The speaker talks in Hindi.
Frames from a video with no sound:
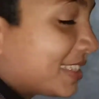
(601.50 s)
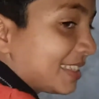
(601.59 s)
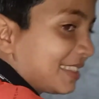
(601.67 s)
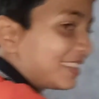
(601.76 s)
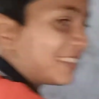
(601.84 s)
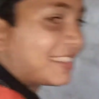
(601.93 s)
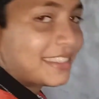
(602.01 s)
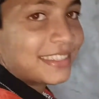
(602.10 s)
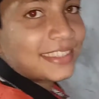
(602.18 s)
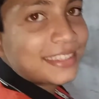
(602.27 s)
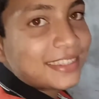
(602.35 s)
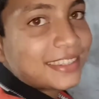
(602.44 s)
जो पढ़ के आए
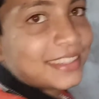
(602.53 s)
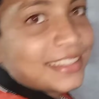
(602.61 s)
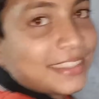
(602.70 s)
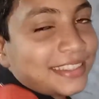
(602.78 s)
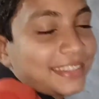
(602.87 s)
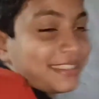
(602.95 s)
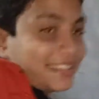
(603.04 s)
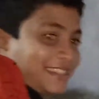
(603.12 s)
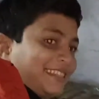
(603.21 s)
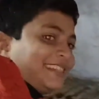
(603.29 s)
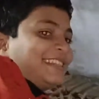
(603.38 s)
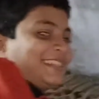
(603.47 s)
हैं पूरा फॉर्म
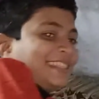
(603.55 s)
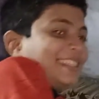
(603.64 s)
में